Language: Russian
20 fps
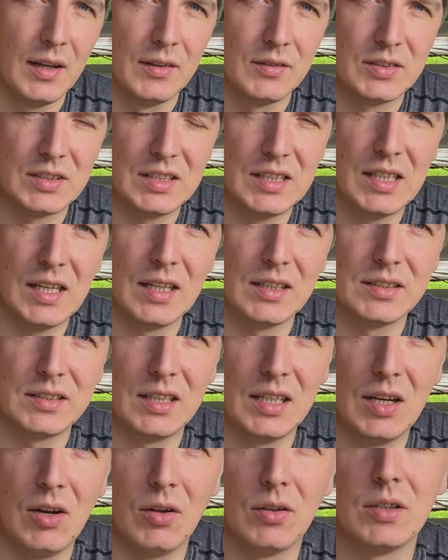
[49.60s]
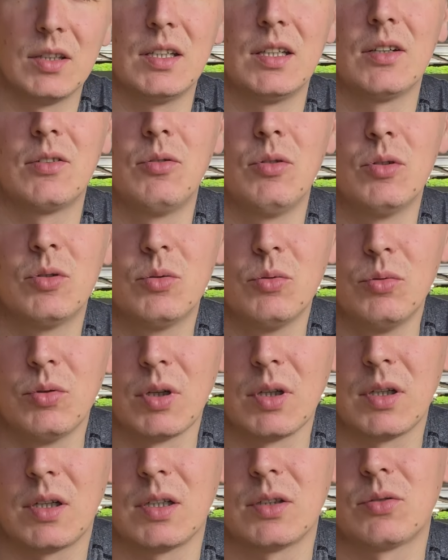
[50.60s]
все зеленые
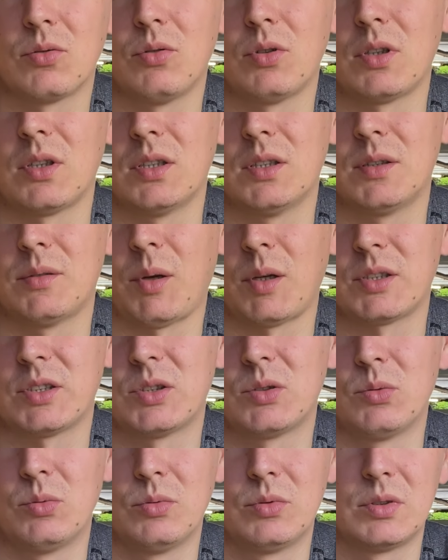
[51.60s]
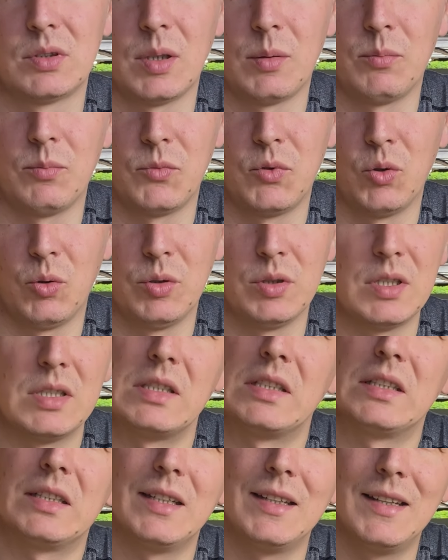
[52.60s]
культуры, которые растут там до
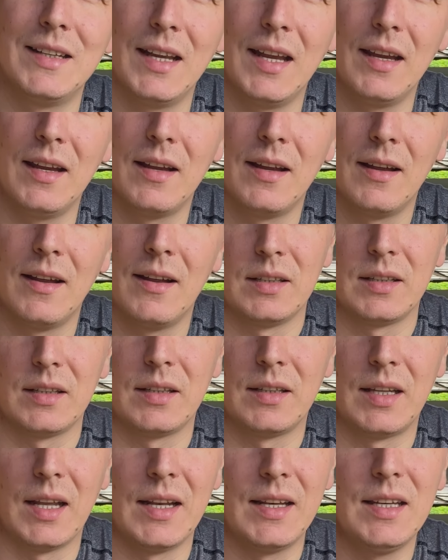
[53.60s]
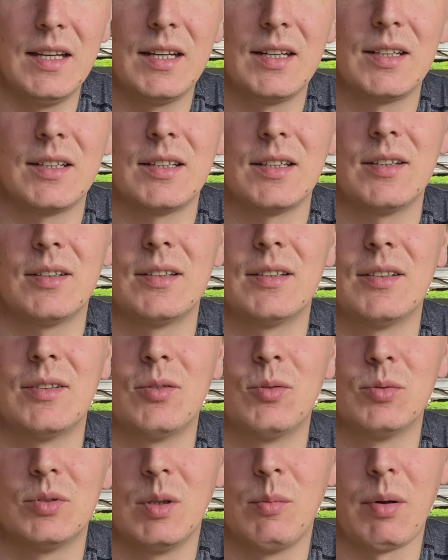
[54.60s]
10 дней, для них
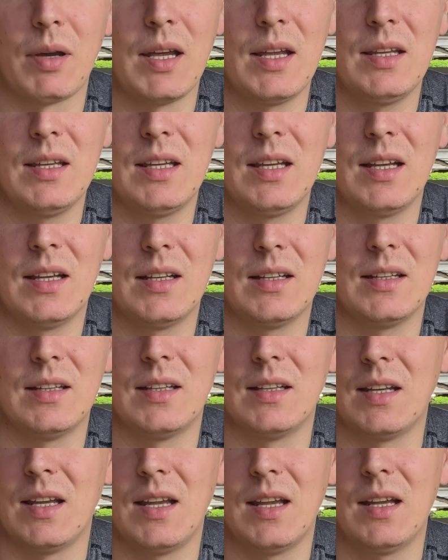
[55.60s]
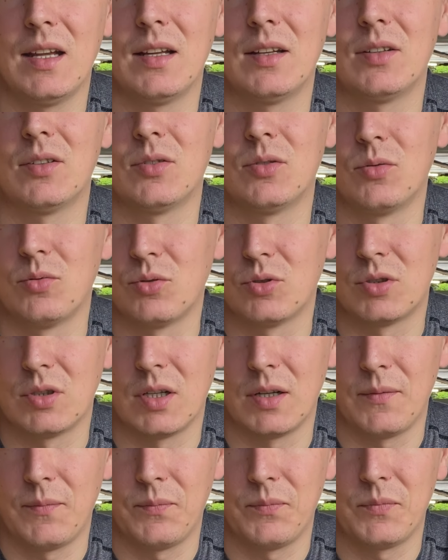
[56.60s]
удобрение не
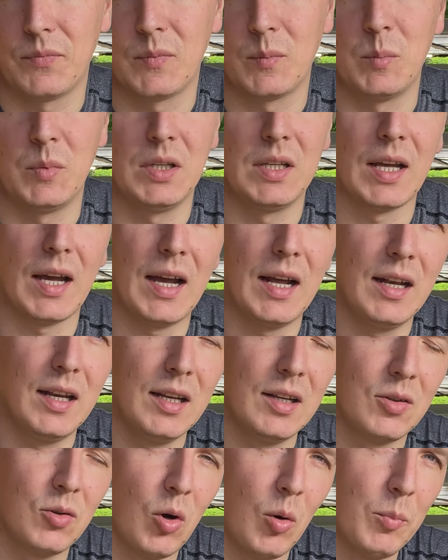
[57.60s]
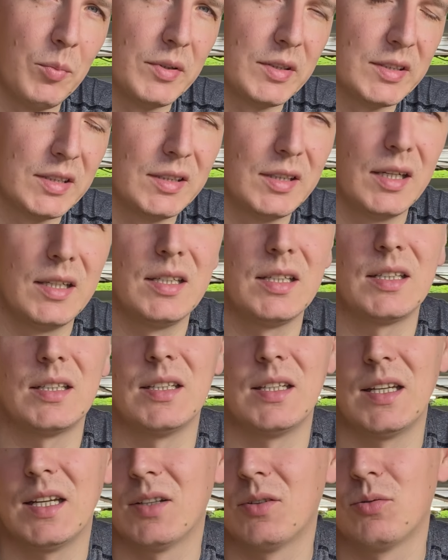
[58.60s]
нужно. Минеральные комплексы для них
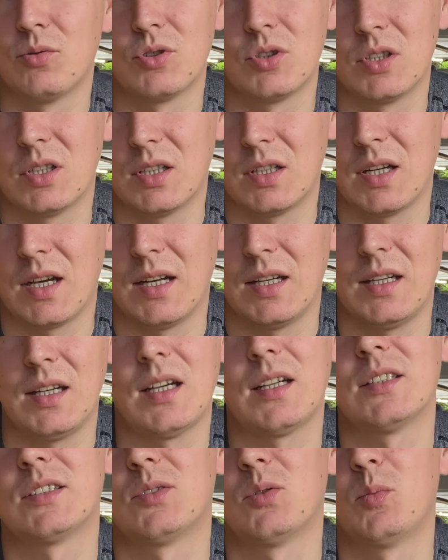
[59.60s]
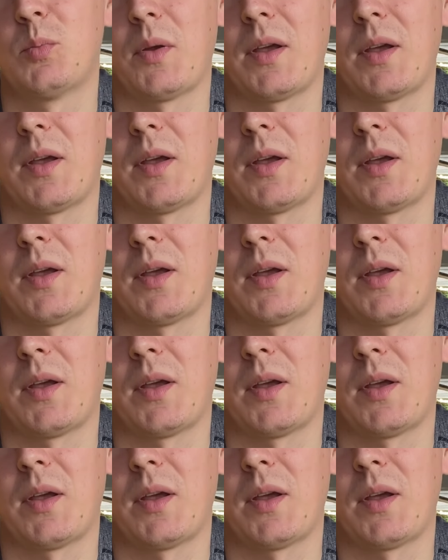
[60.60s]
не нужны, они растут